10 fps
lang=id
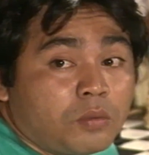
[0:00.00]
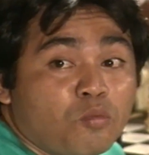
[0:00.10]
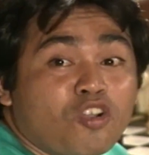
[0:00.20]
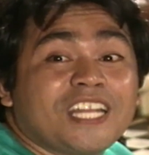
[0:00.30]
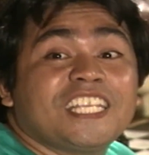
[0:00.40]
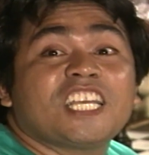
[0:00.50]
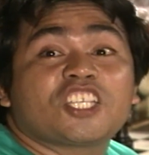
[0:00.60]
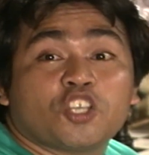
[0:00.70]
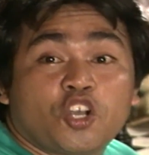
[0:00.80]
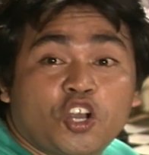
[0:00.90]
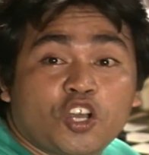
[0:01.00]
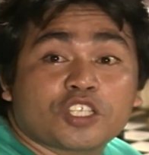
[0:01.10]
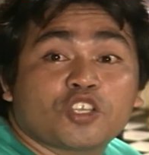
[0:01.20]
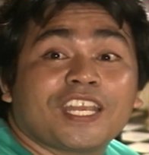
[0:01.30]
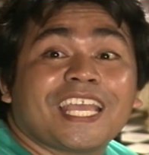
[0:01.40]
Bukannya so,
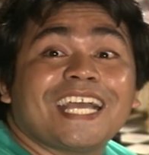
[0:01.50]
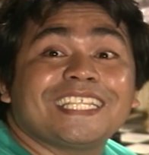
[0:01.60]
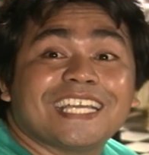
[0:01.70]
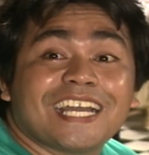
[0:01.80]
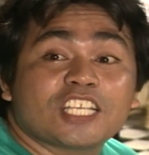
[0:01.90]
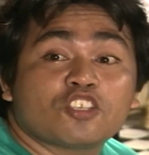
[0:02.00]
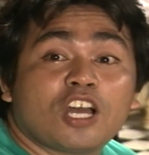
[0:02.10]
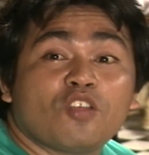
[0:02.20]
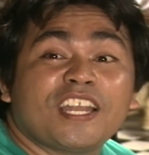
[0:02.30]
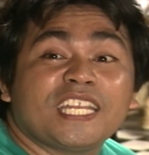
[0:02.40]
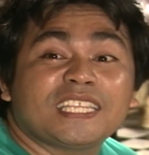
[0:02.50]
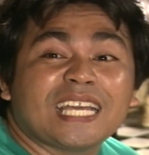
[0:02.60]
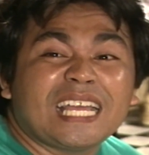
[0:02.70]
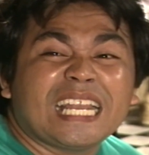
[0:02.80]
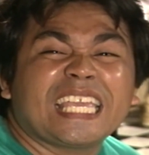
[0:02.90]
sorry aja. Soal
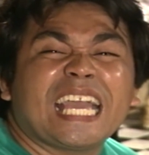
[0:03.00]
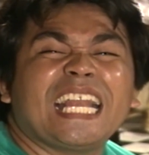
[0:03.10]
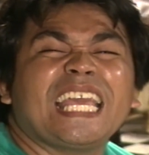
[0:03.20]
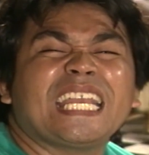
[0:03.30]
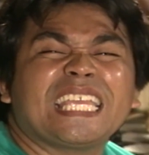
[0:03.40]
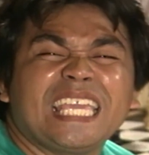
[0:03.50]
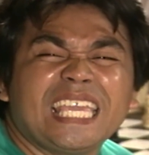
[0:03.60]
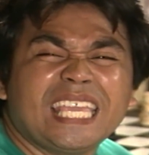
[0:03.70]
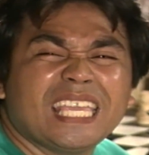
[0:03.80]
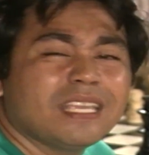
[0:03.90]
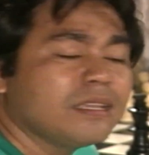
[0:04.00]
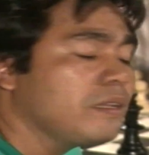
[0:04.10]
wanita lagi alergi.